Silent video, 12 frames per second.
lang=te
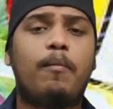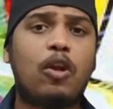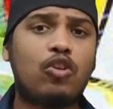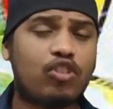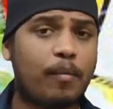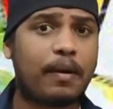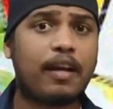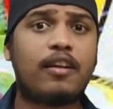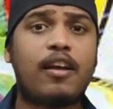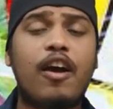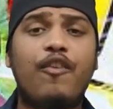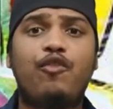మరో
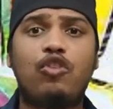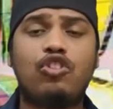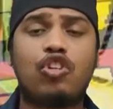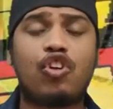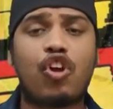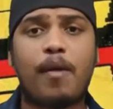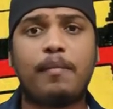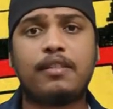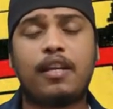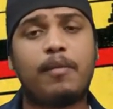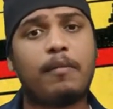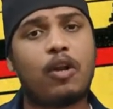సపరేట్గా ఫ్యూచర్
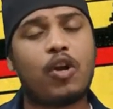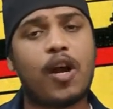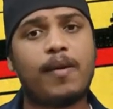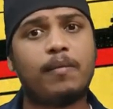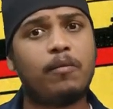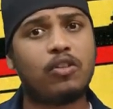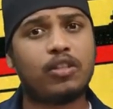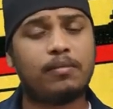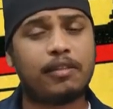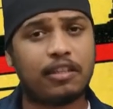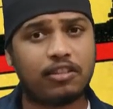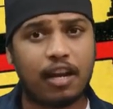కామిక్స్ అనే మరో కామిక్ బుక్స్
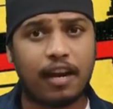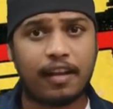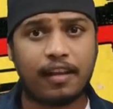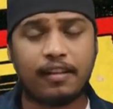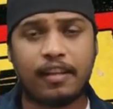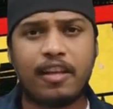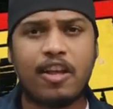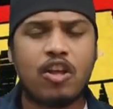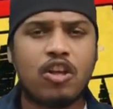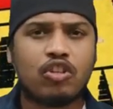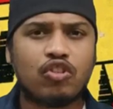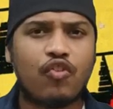స్టార్ట్ అయింది
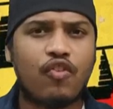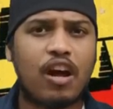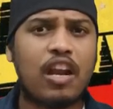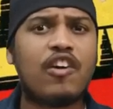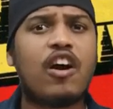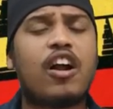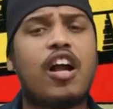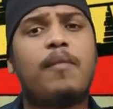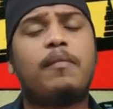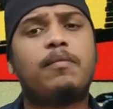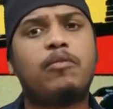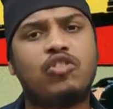సో వాళ్ళు ఆ
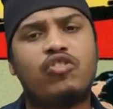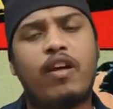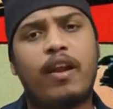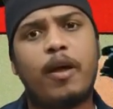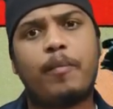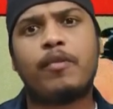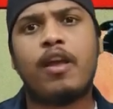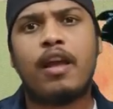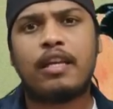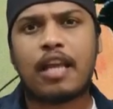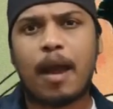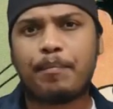కామిక్ బుక్స్ ద్వారా
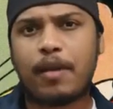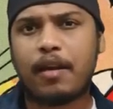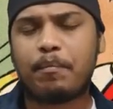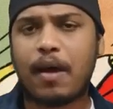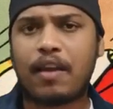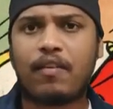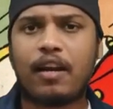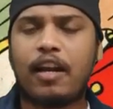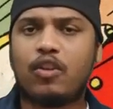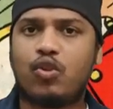క్యాప్టెన్ మార్వల్ అనే